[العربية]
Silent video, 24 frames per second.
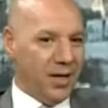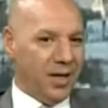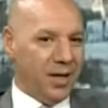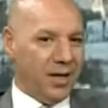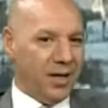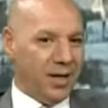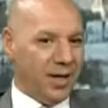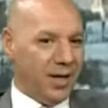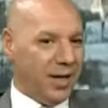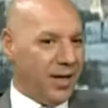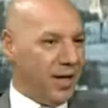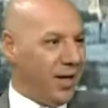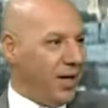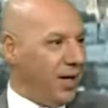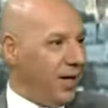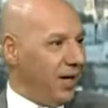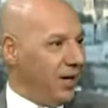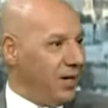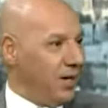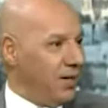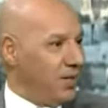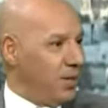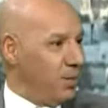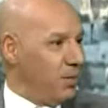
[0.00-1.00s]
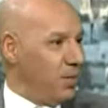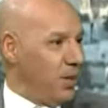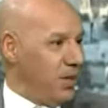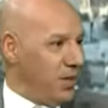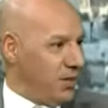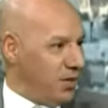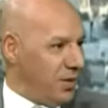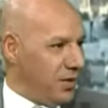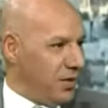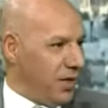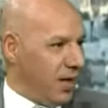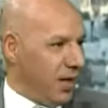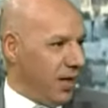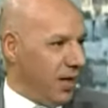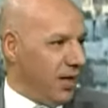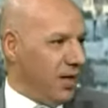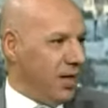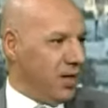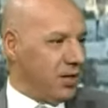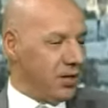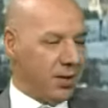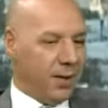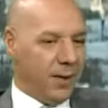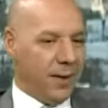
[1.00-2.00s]
في تاريخ بلادنا
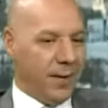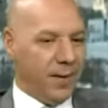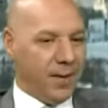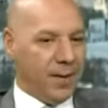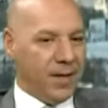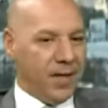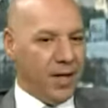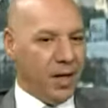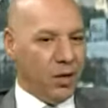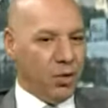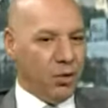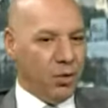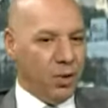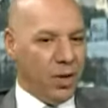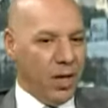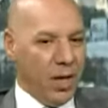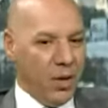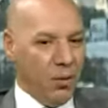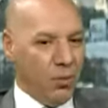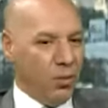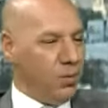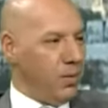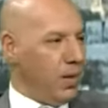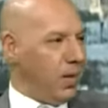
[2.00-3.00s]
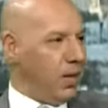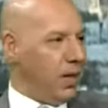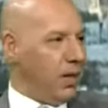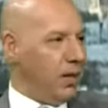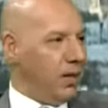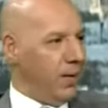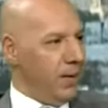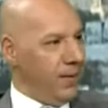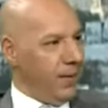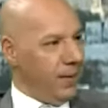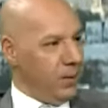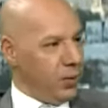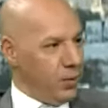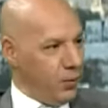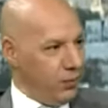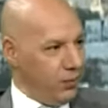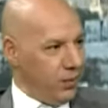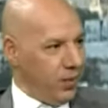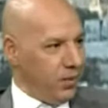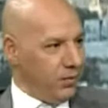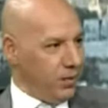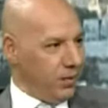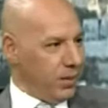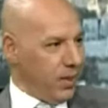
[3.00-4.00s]
المؤسسات تخدم حتى ولو على مستوى
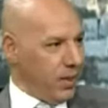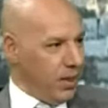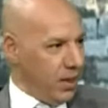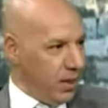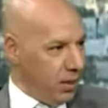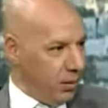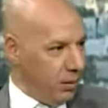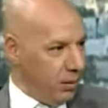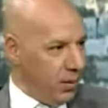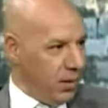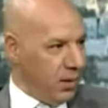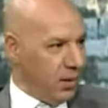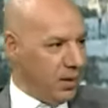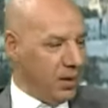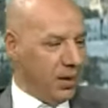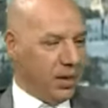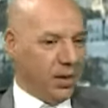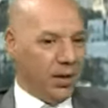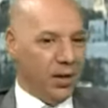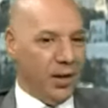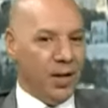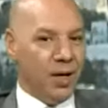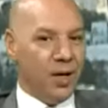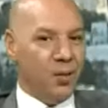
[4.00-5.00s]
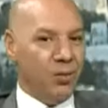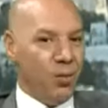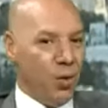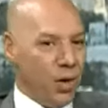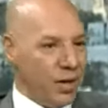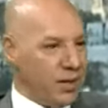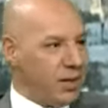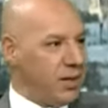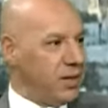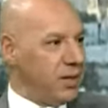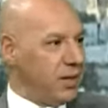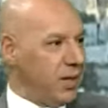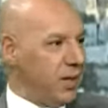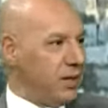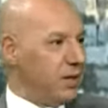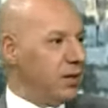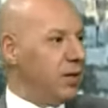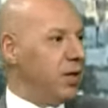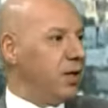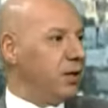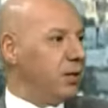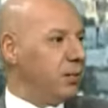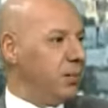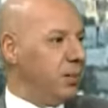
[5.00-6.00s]
الخلاف لكن كل مؤسسة خدمت على
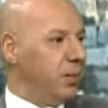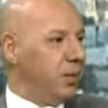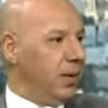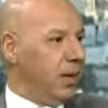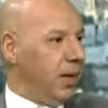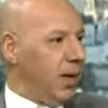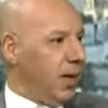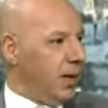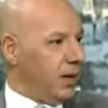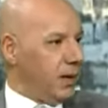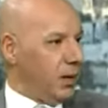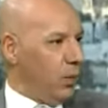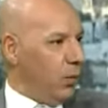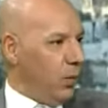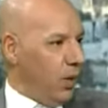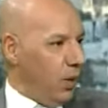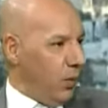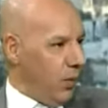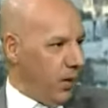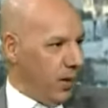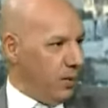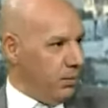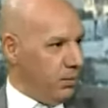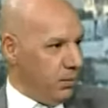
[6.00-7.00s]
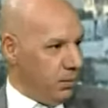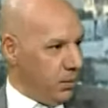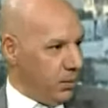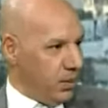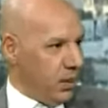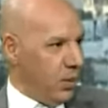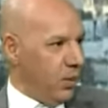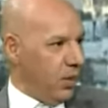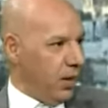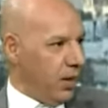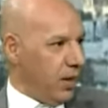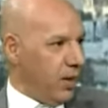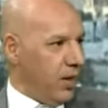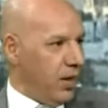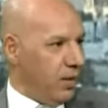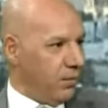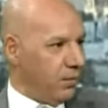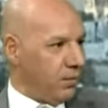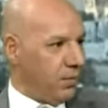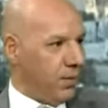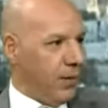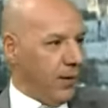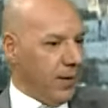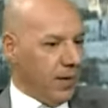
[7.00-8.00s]
روحها يعني اول مره نشوفوا
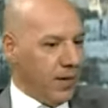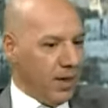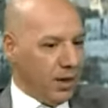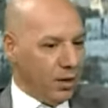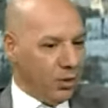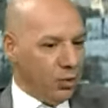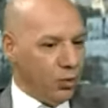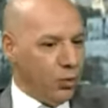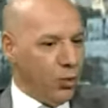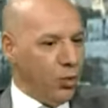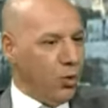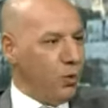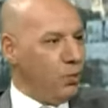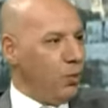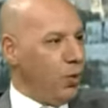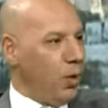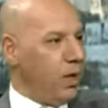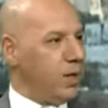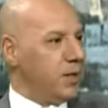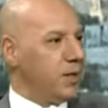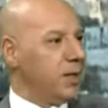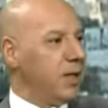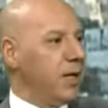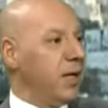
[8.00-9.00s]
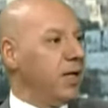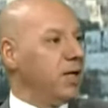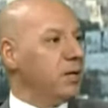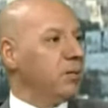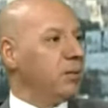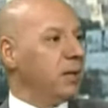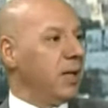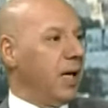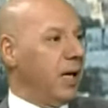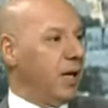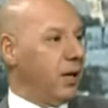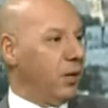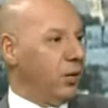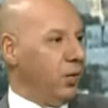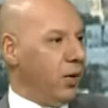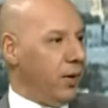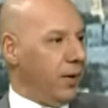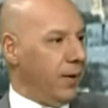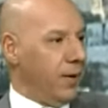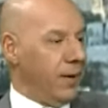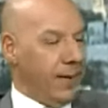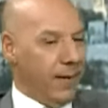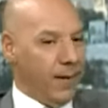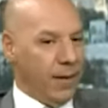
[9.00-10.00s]
رئيس حكومه يجي الى
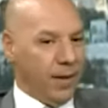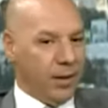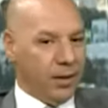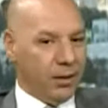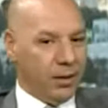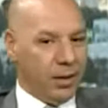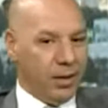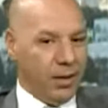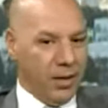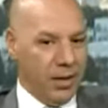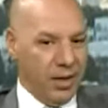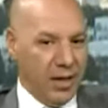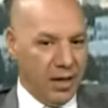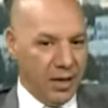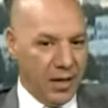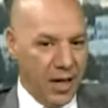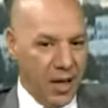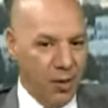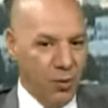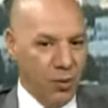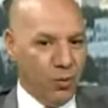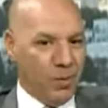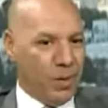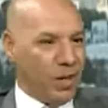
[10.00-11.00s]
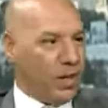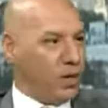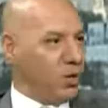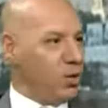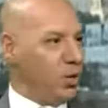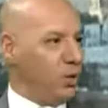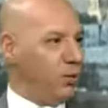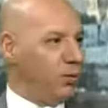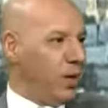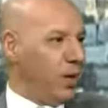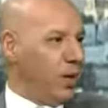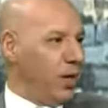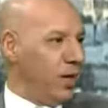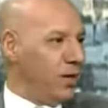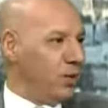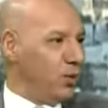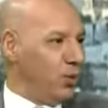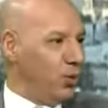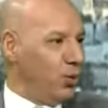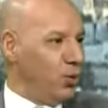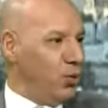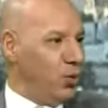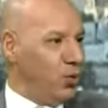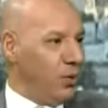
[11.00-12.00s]
البرلمان يعني امام
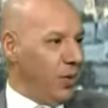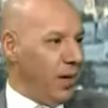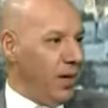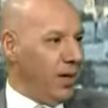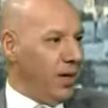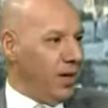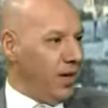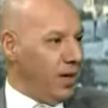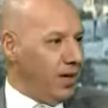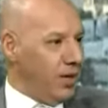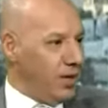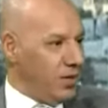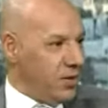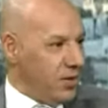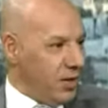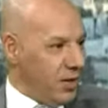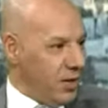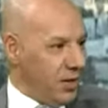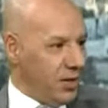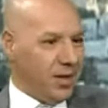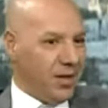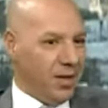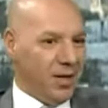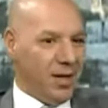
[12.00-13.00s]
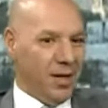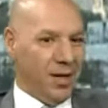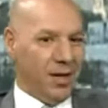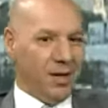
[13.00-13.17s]
نواب الشعب ويسالوه